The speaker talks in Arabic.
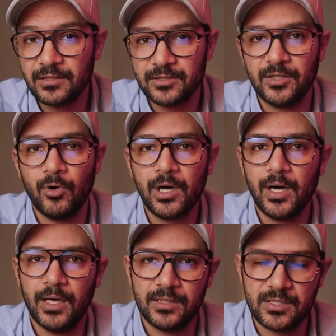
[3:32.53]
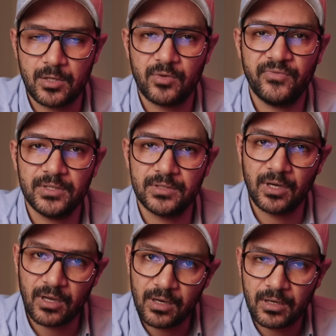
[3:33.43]
تتوقع تصرفات
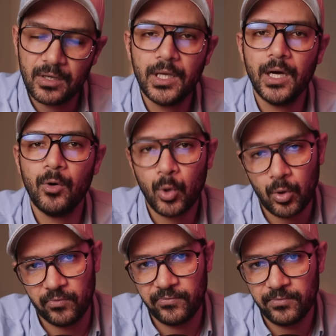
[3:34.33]
انغلاقيه وخوف